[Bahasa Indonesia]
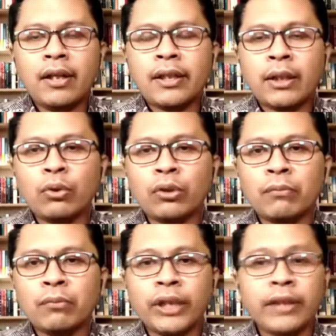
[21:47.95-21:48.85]
Lalu
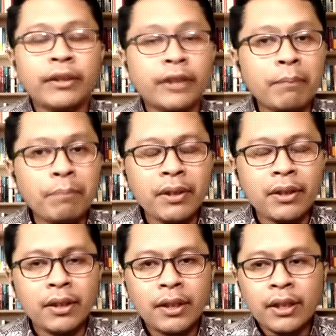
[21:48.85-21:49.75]
kemudian
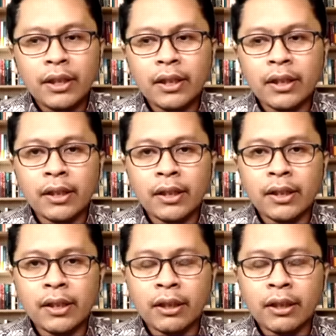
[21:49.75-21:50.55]
tetapi Eh,